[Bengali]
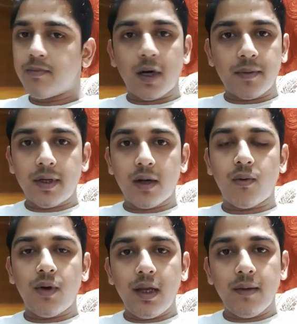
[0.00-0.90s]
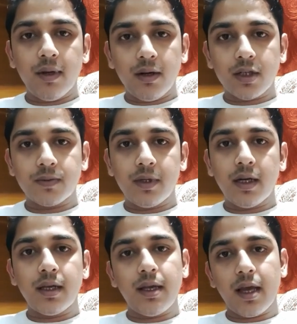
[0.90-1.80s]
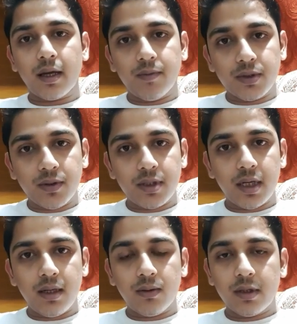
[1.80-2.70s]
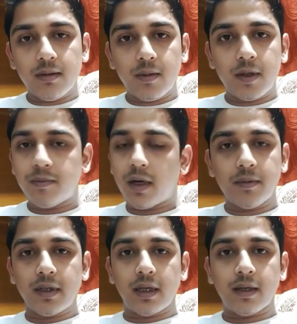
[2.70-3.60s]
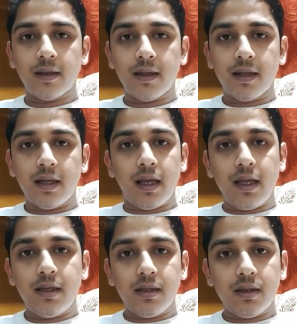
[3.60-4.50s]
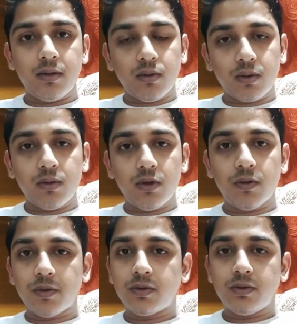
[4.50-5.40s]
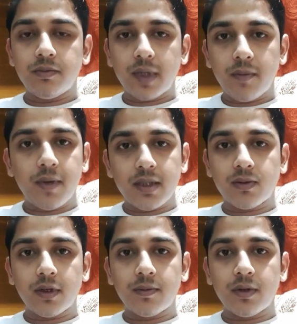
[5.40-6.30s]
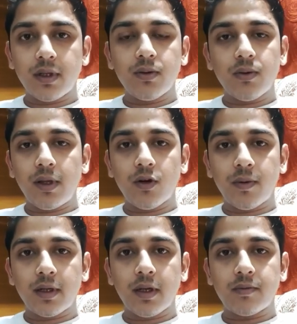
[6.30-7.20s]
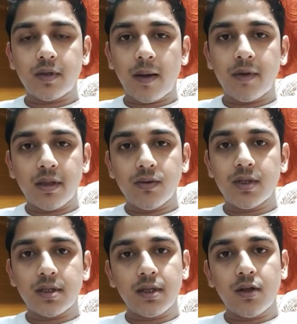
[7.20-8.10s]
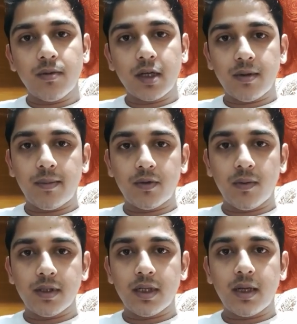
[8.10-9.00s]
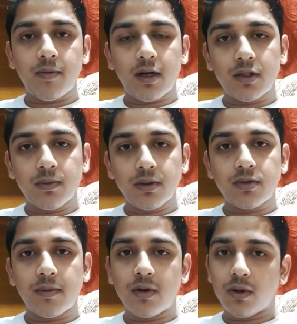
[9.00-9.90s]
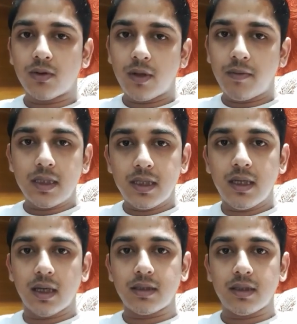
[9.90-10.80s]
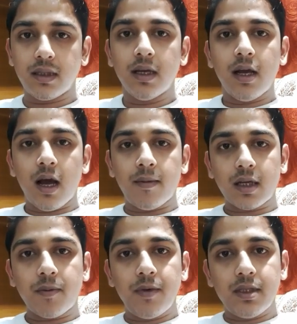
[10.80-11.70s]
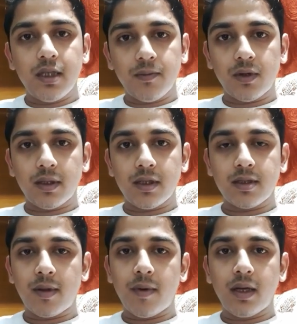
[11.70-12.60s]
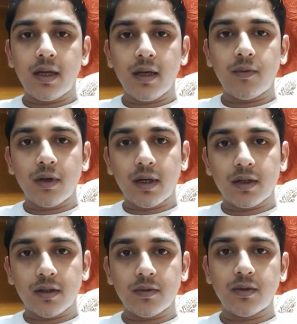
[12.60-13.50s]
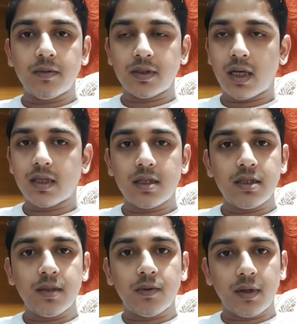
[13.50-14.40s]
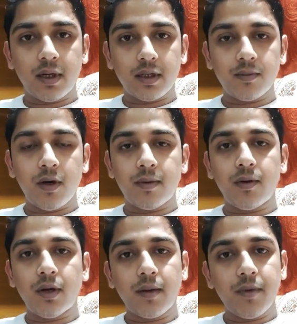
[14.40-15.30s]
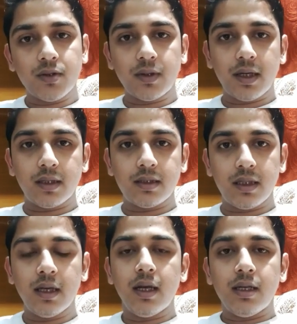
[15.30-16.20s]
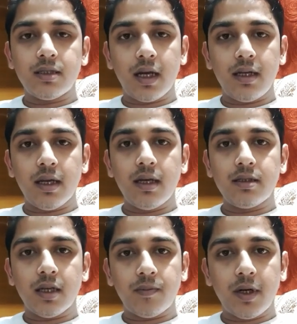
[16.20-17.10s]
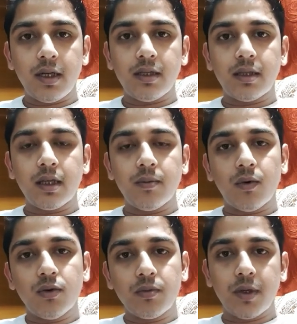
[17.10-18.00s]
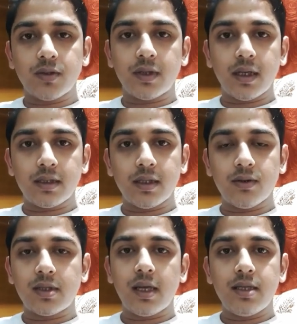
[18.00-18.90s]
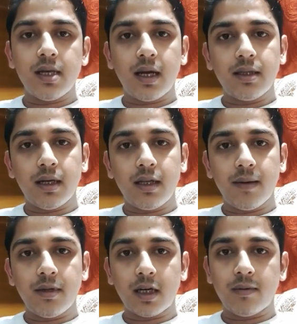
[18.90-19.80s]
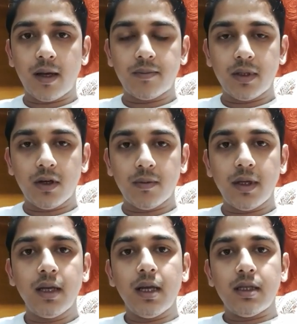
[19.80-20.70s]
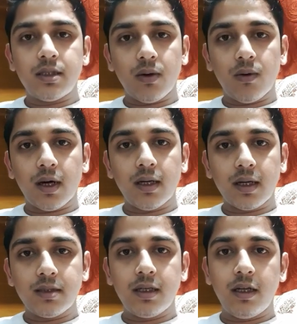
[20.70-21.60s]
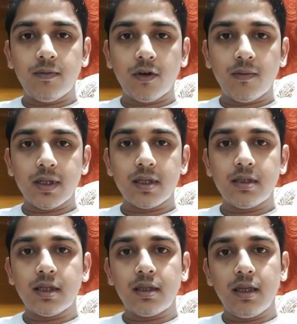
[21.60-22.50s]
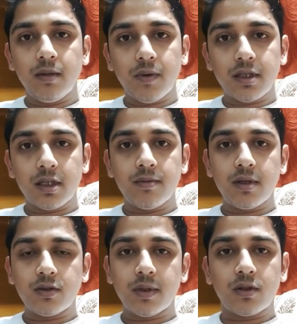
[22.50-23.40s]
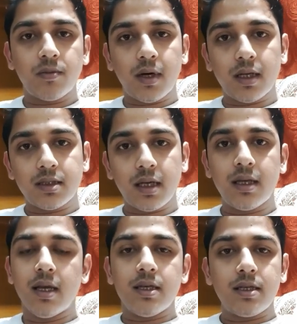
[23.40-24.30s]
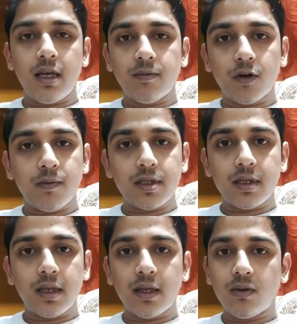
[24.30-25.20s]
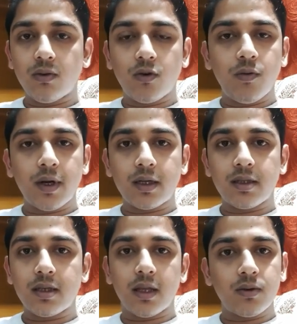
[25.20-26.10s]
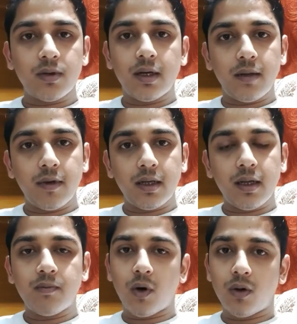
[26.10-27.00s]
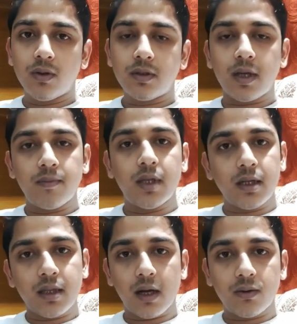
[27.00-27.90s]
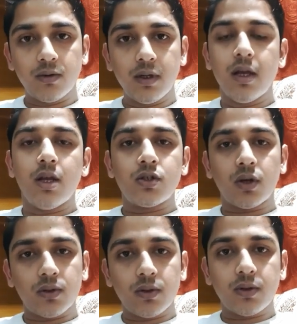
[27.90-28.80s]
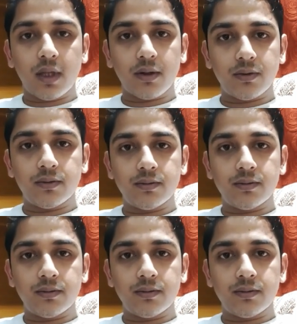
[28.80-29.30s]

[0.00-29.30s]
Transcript: পারবে না ওই লেভেলের হসপিটাল কি এক বছরে চাইলে করতে পারবে পারবে না এই তথ্যর ওপর মানে বেস করে পর কিন্তু এগোবেন না আপনি সিচুয়েশনটা আপনাকে ভাবতে হবে যে এটা ভারতবর্ষ আমরা কতটা পিছিয়ে আছি আমাদেরকে পিছিয়ে পড়া দেশ আমরা মেডিকেল পরিকাঠামো স্বাস্থ্যের যে পরিকাঠামো আমরা অনেক পেছনে আছি চাইনা জাপান এদের থেকে বহুত পেছনে আছি তো সেই জায়গায় দাঁড়িয়ে আমাদেরকে ভাবতে হবে যে ওখানকার যে ইনফরমেশন যে তিন পার্সেন্ট মানুষ মাত্র মারা যায় সেই ইনফরমেশনে কিন্তু খুব একটা সান্ত্বনা নেবেন না বরং সাবধানে থাকুন সতর্ক থাকুন